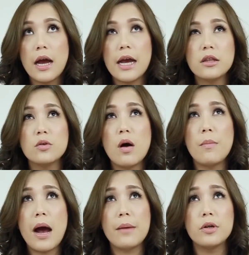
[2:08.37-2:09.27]
ไอ้ตัว
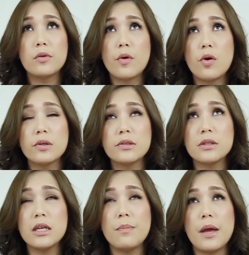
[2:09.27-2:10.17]
บาล์มเดอะโรส
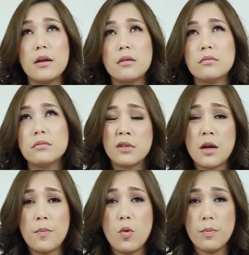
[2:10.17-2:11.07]
ที่เป็นก
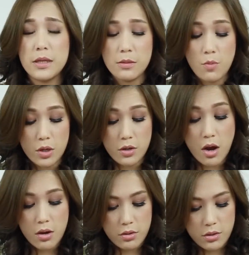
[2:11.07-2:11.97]
ระปุกมันจะหมดเนาะ